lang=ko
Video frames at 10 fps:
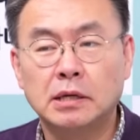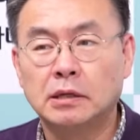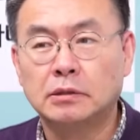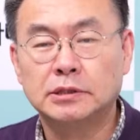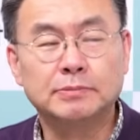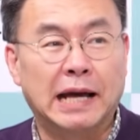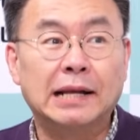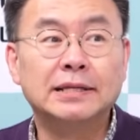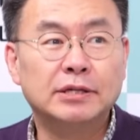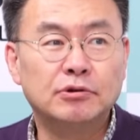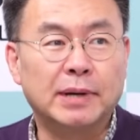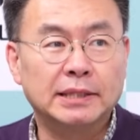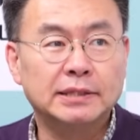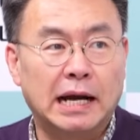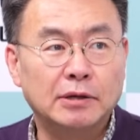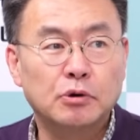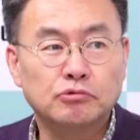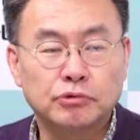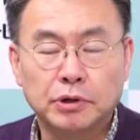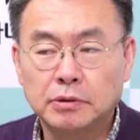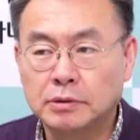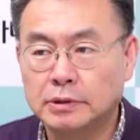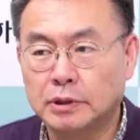지금 날기도 많이 날것고요 예,